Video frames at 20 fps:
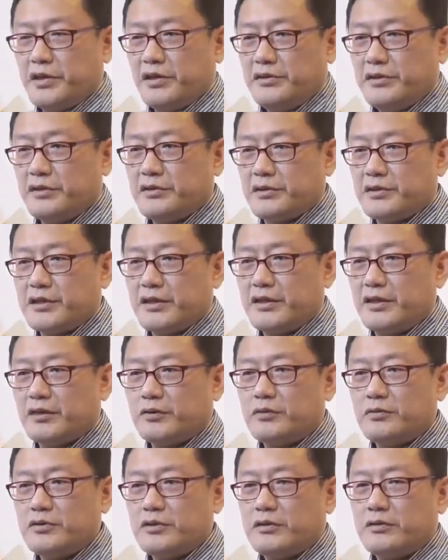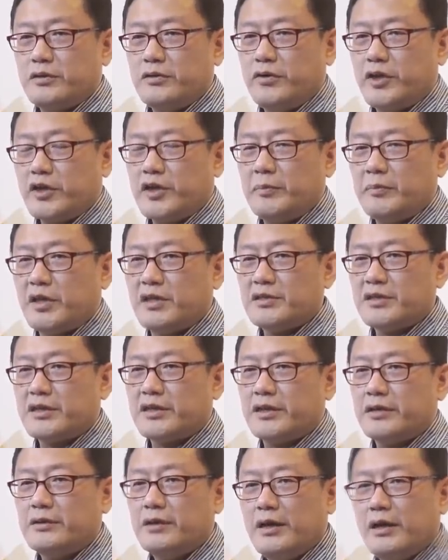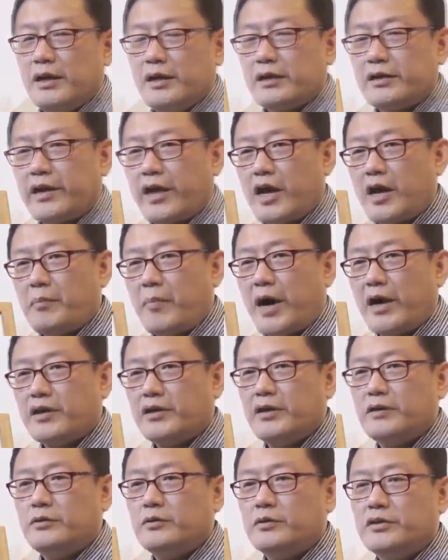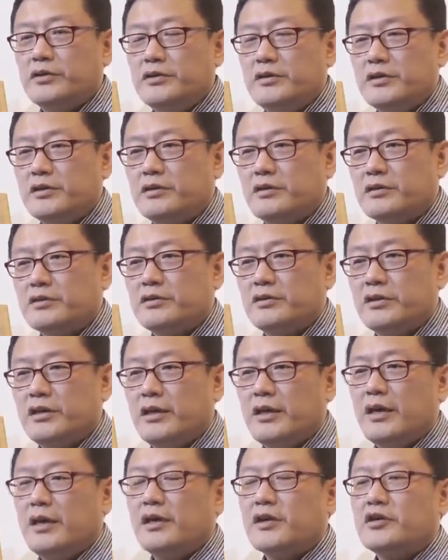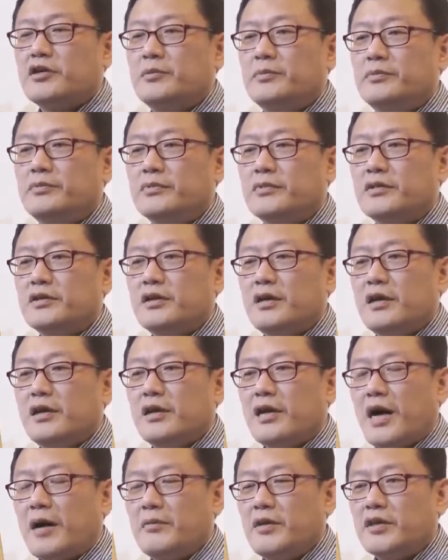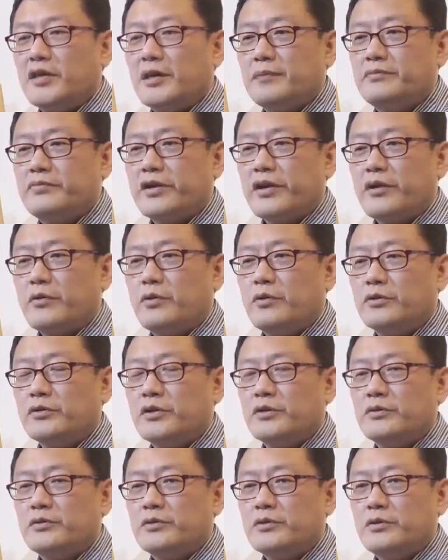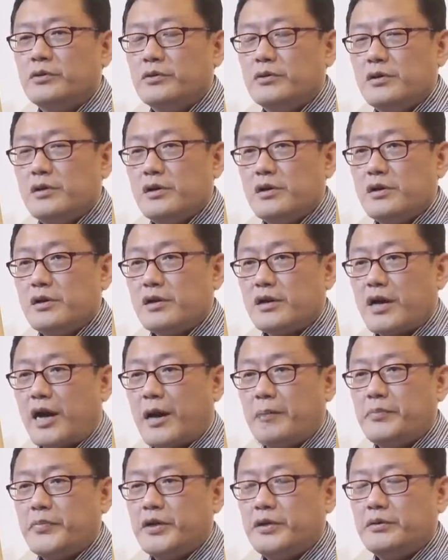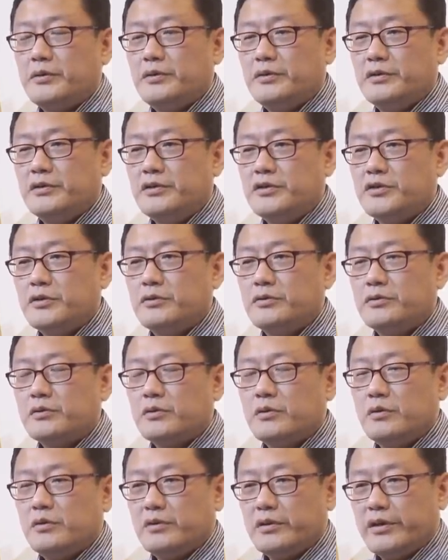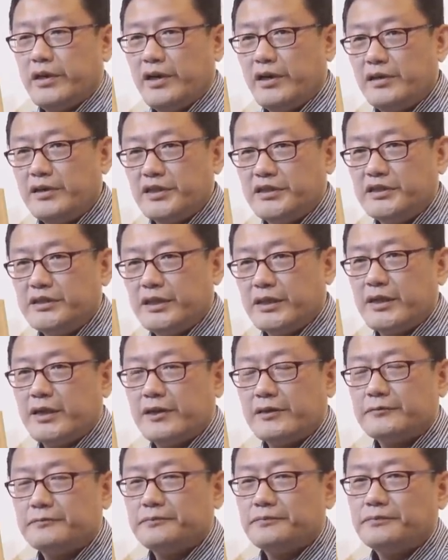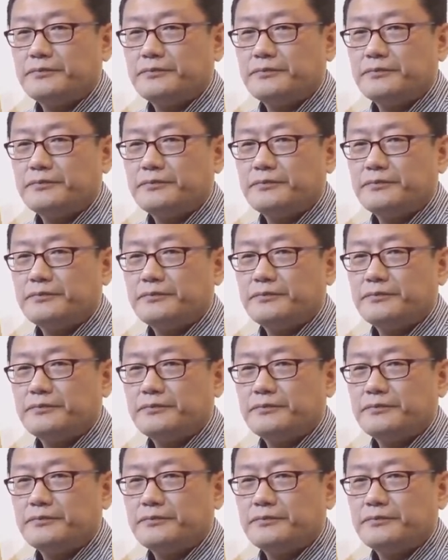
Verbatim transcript: 펼쳐졌잖아요. 통치권이 확립됐잖아요. 내가 맡기고 근심 걱정이 그 아미타불의 공덕으로 가피로 은총으로 해결됐으니까